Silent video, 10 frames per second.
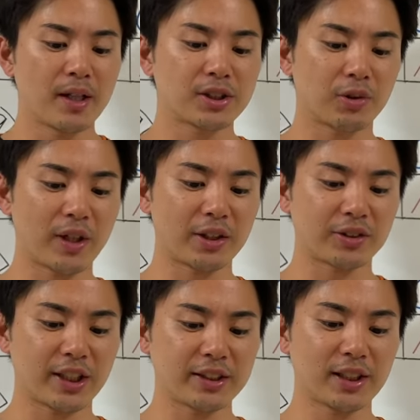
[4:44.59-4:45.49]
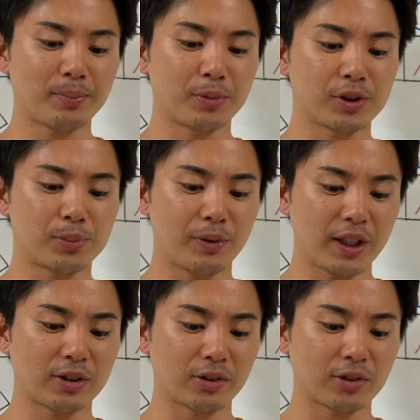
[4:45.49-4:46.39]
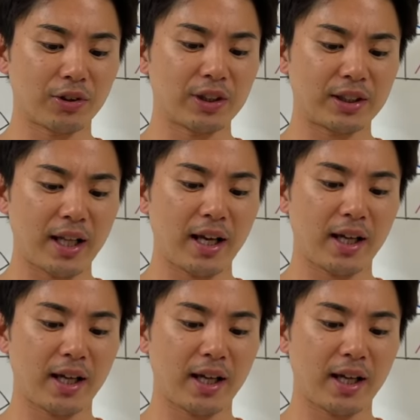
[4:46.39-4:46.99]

ストレート、チェンジアップ、スプリットと言って、